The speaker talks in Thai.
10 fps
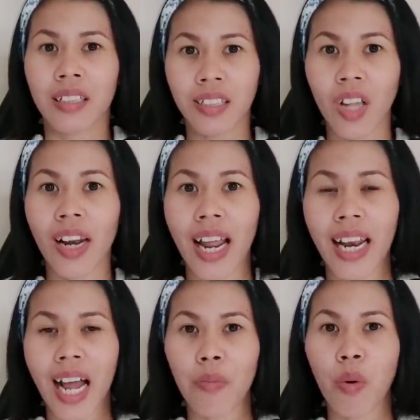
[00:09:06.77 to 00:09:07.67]
คือตอนนั้
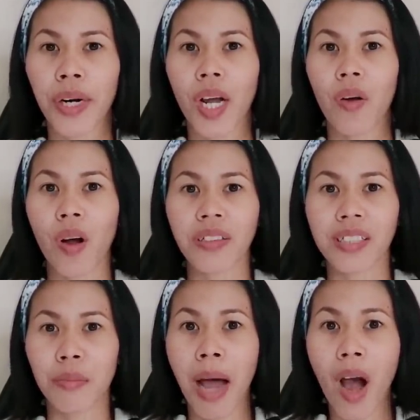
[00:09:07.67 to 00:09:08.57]
นนะคะพวกเราก็
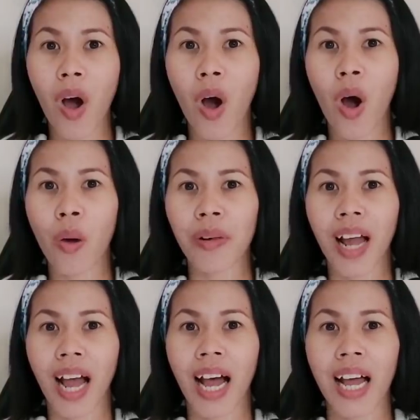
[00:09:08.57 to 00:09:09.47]
ซื้อผ้าอ้อม
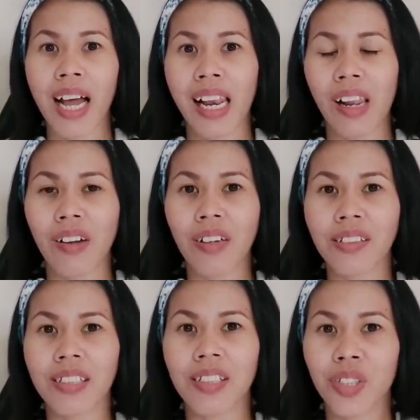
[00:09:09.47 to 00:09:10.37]
นะคะ แล้วก็
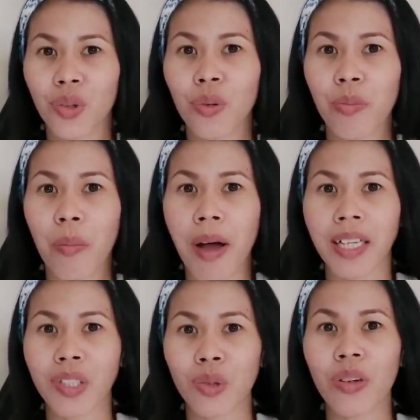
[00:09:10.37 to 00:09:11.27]
ซื้อชุดประ
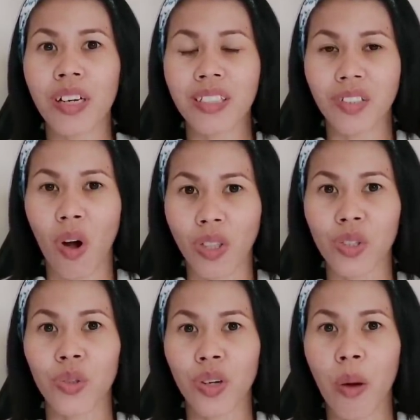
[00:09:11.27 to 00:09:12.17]
มาณชุดหนึ่งสอง
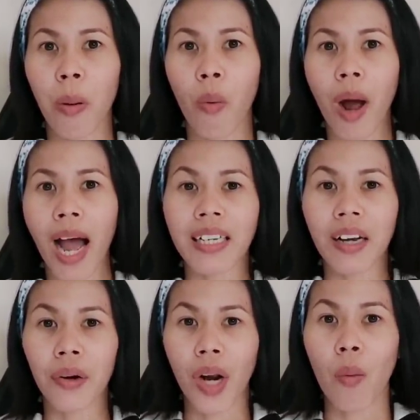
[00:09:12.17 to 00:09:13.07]
ชุดเนาะ เพราะว่า
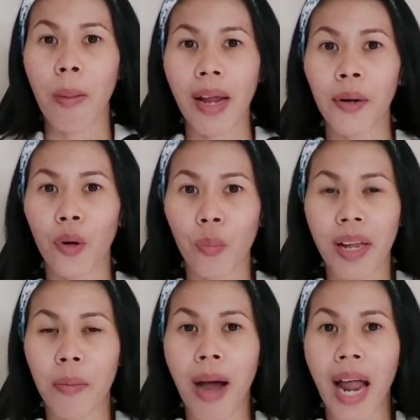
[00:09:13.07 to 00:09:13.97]
เราไปโรง
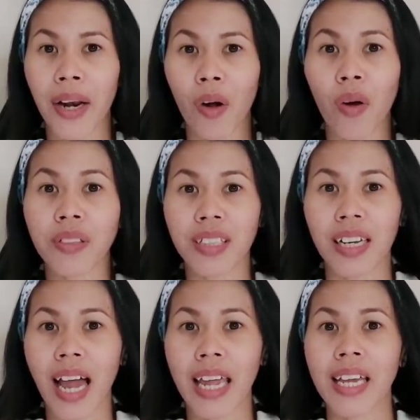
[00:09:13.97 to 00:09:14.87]
พยาบาลเราก็จะ
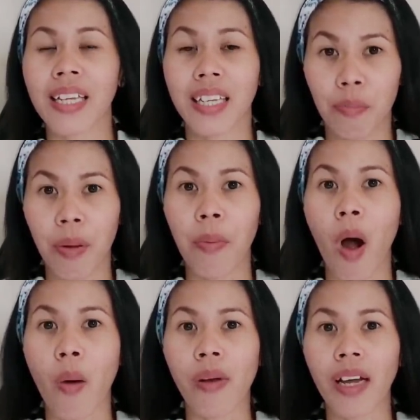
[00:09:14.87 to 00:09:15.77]
ได้หยิบไปพ
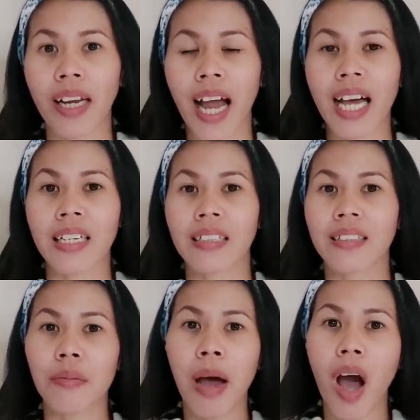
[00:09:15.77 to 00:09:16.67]
ร้อมเลยนะคะ
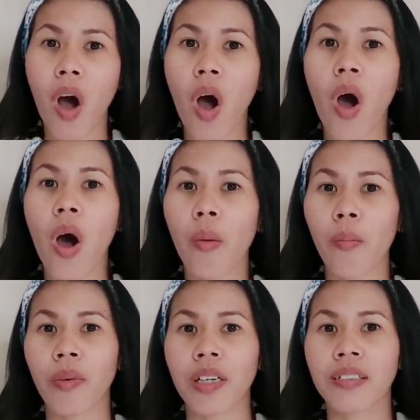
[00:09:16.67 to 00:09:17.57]
ซื้อผ้าอ้อม
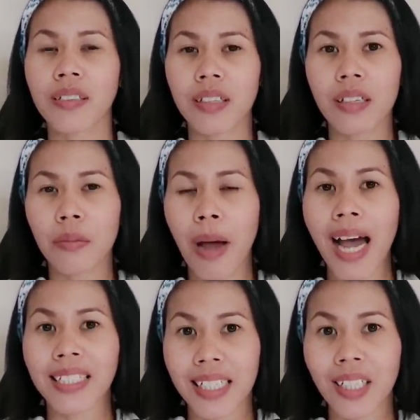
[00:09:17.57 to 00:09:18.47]
ซื้อ
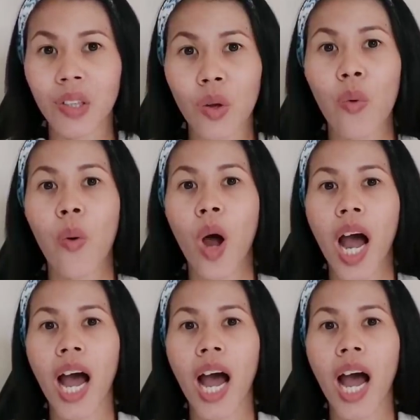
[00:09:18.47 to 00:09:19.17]
ผ้าเช็ดตัว